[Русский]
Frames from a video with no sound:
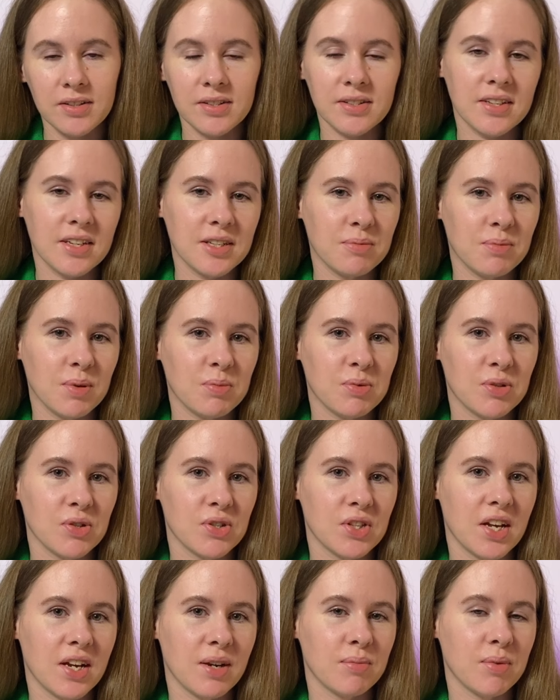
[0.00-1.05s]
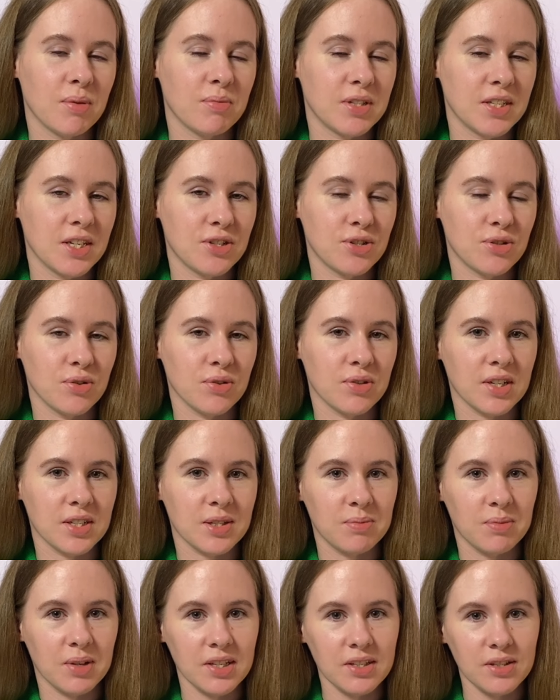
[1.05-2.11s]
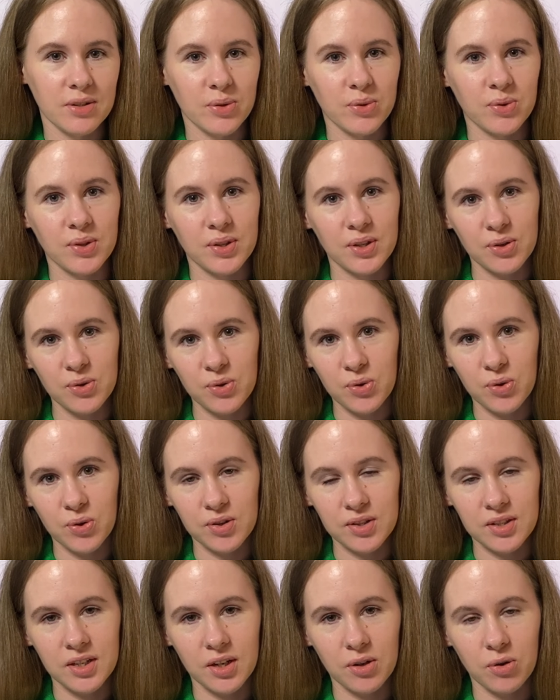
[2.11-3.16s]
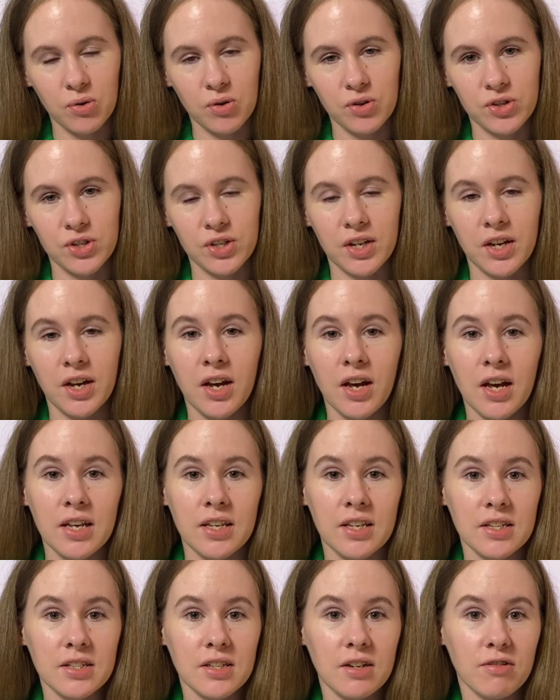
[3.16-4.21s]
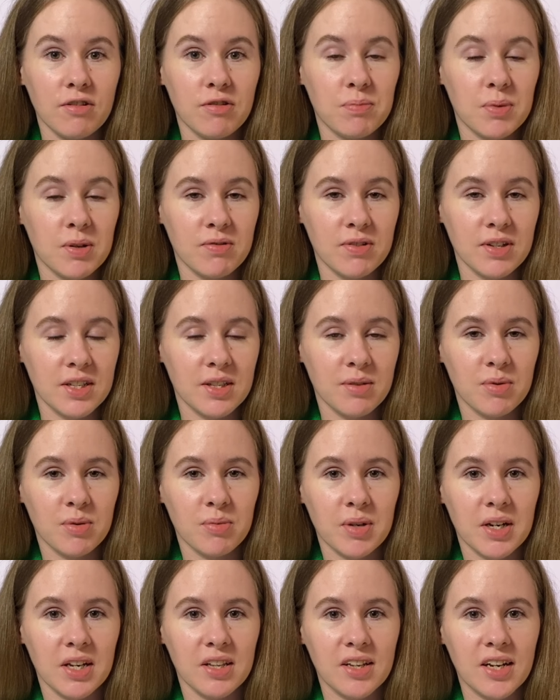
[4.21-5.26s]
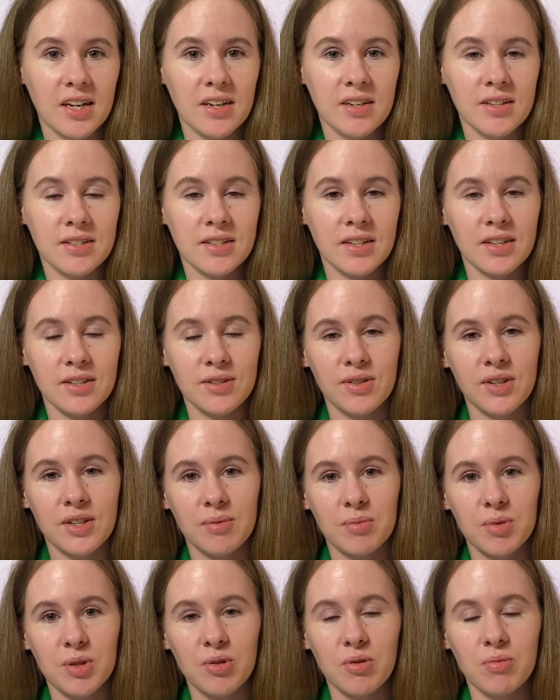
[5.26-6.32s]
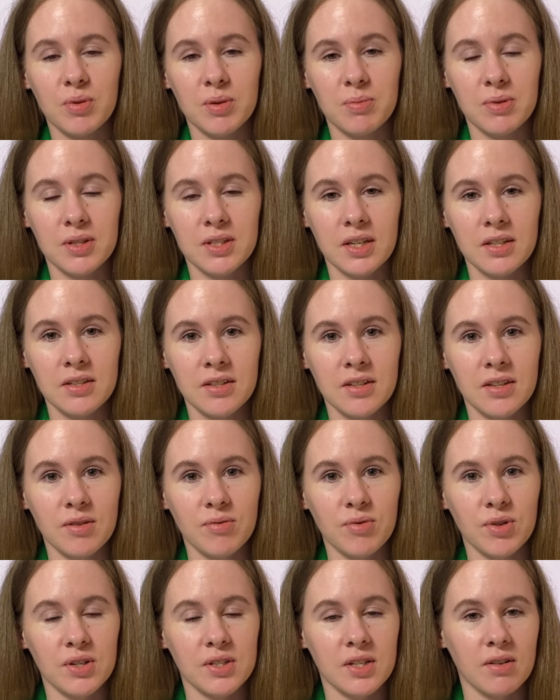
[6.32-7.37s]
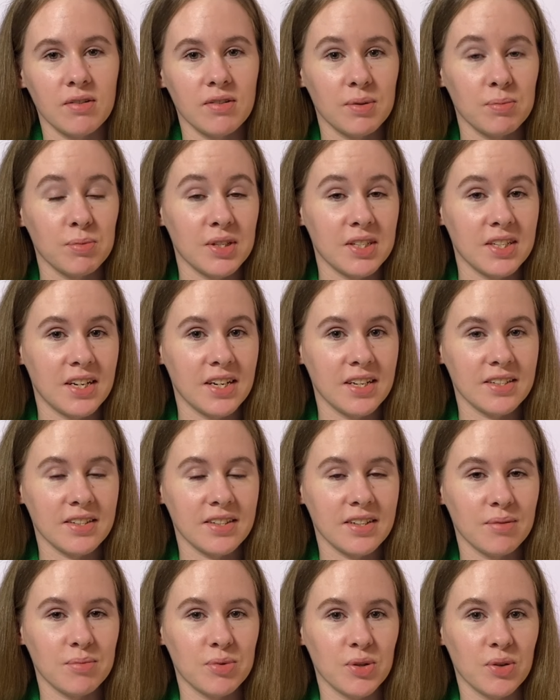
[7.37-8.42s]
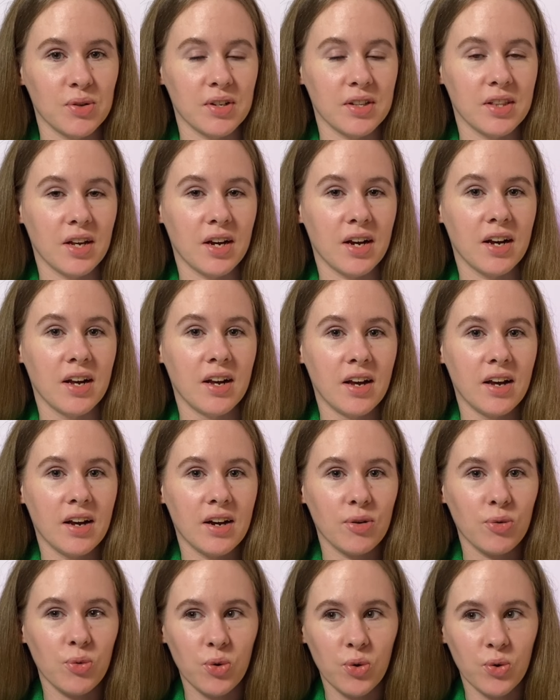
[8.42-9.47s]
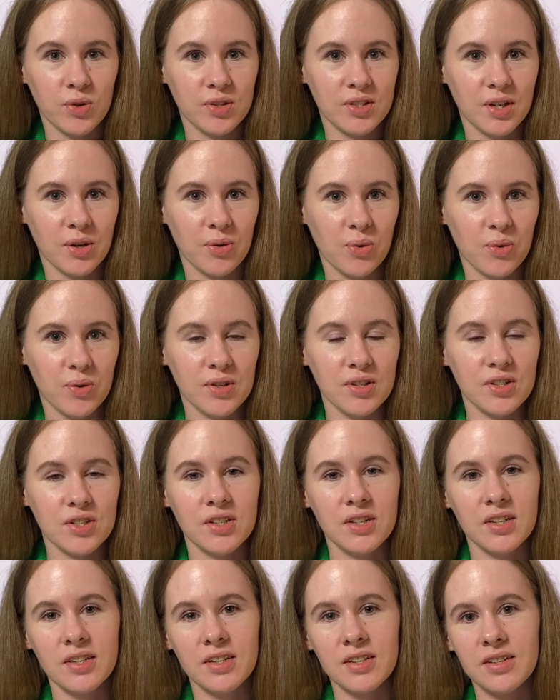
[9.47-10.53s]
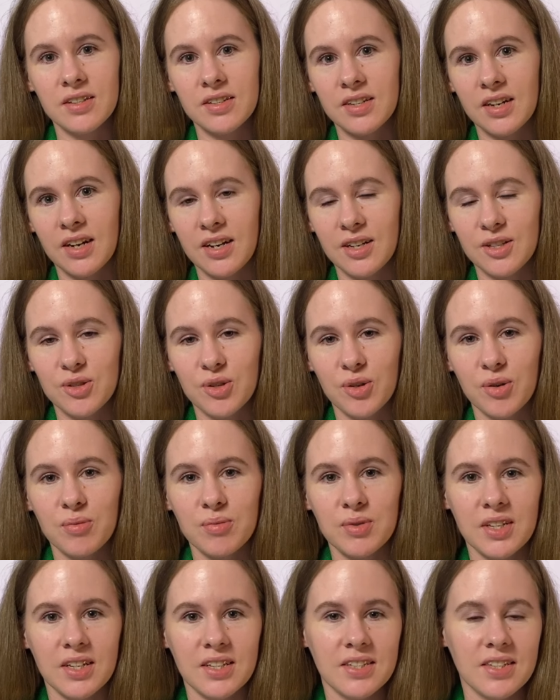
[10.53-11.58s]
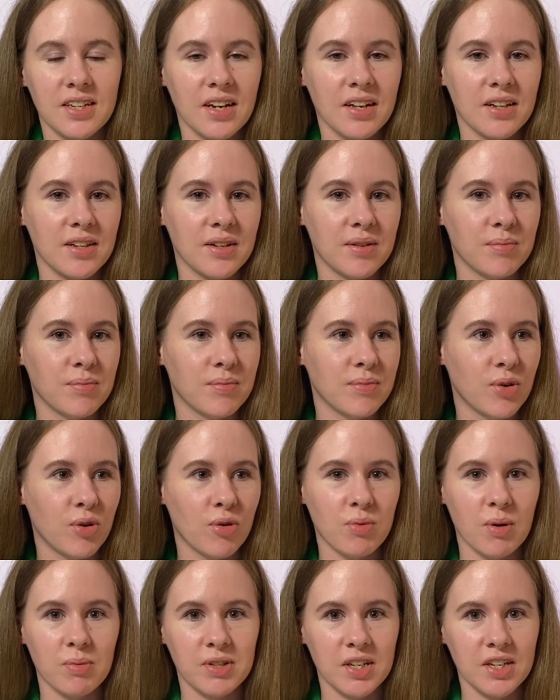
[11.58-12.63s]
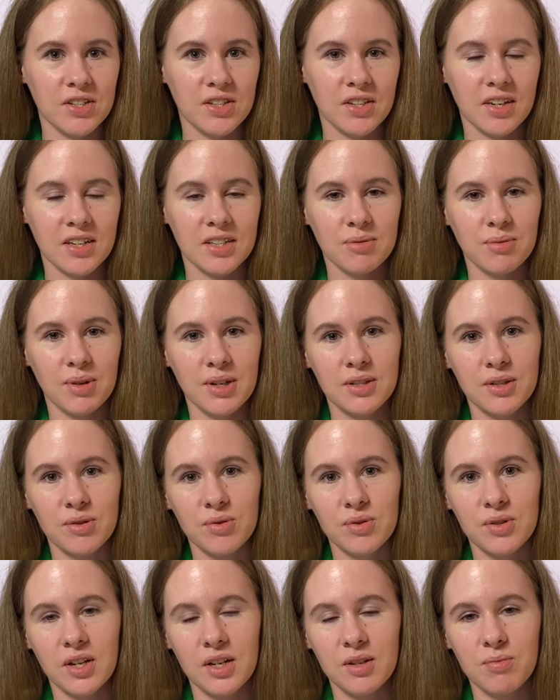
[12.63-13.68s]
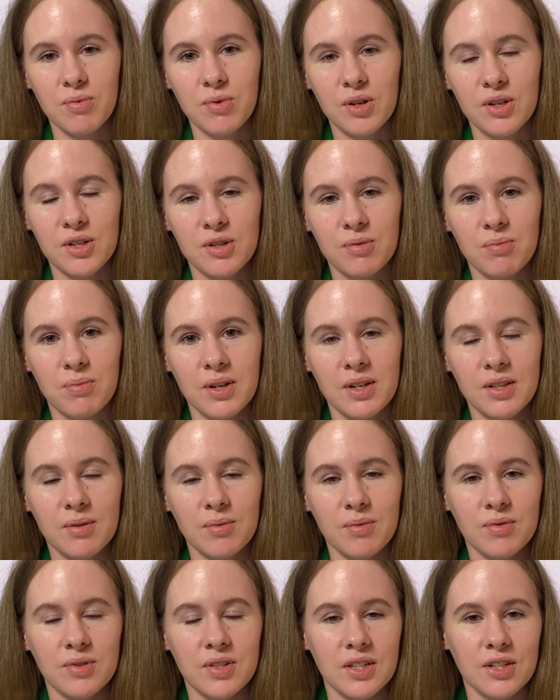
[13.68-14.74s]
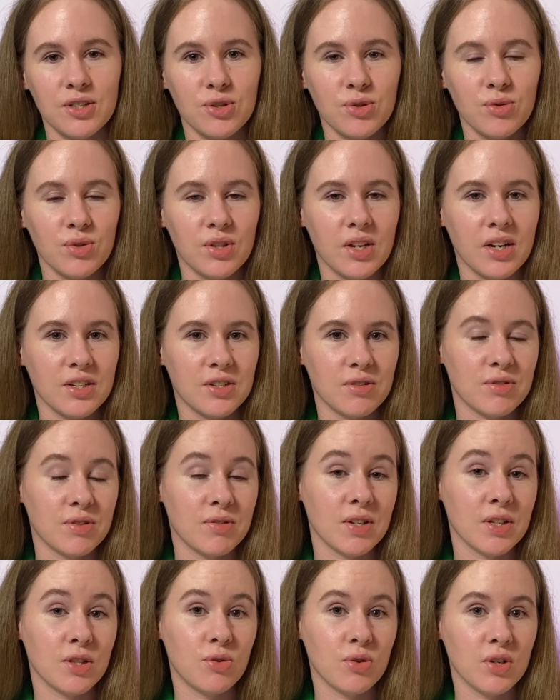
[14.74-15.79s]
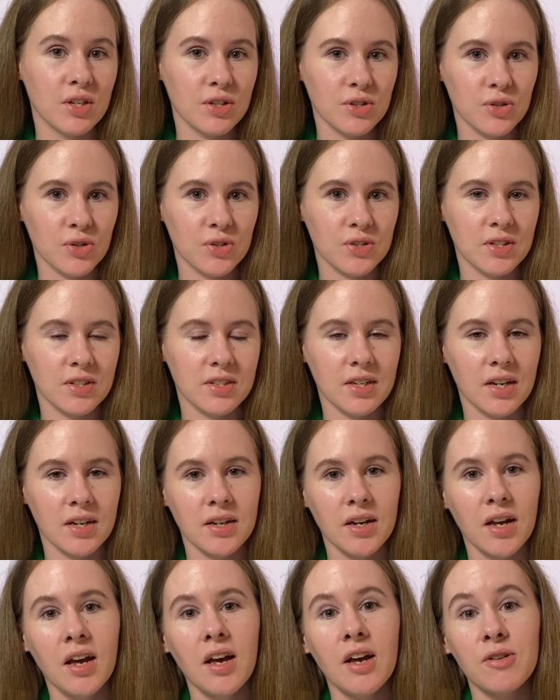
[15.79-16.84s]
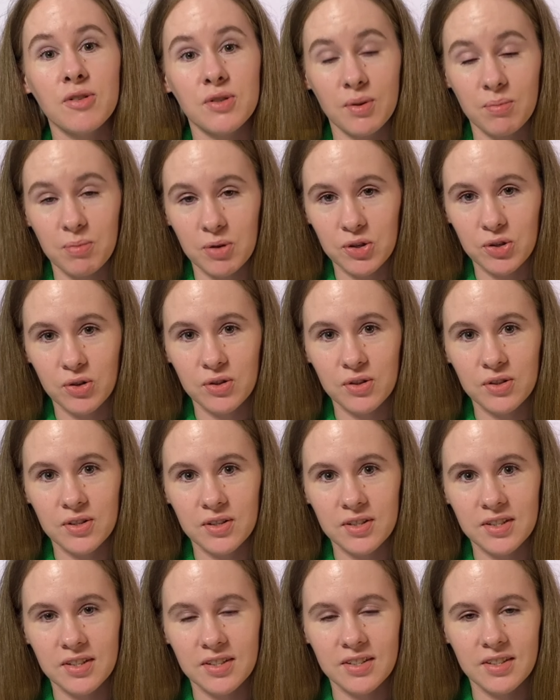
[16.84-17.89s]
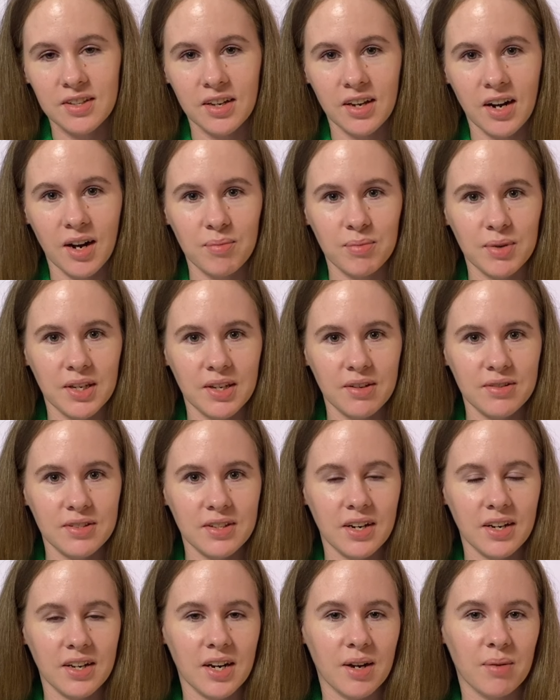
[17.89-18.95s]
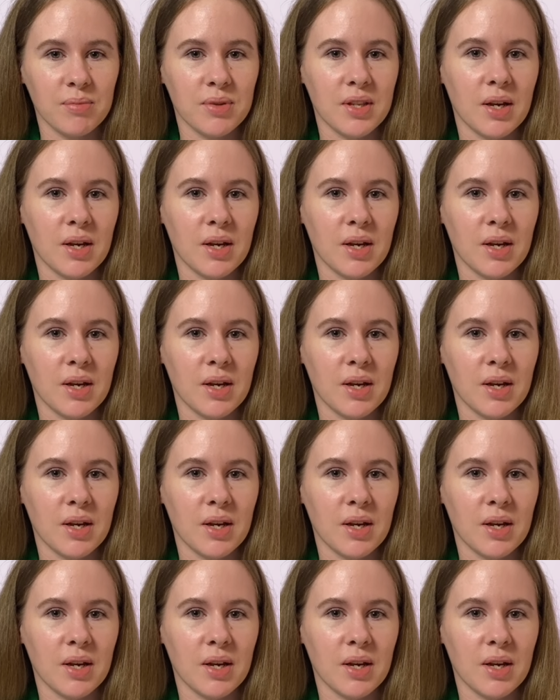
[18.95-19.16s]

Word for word: Здесь мы обсуждаем аптечную косметику и уход за кожей. Если вы впервые на моем канале, сразу рекомендую подписаться на него, если вам интересны обзоры на уход за кожей, за лицом, за телом, об аптечной косметике узнать больше, поэтому всех жду также в своих других соцсетях, в запрещенной сети Instagram и Telegram.